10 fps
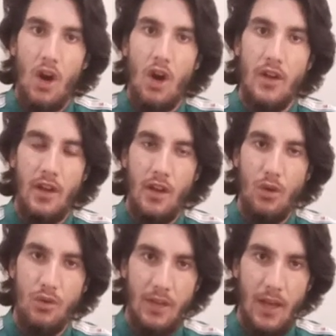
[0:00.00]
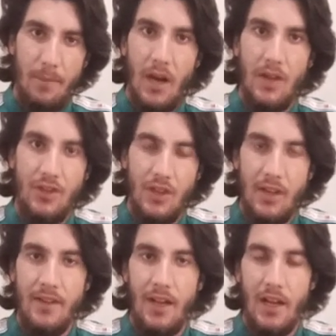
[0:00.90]
और उसके बाद
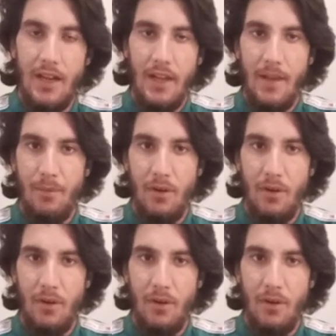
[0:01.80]
तीन साल का ये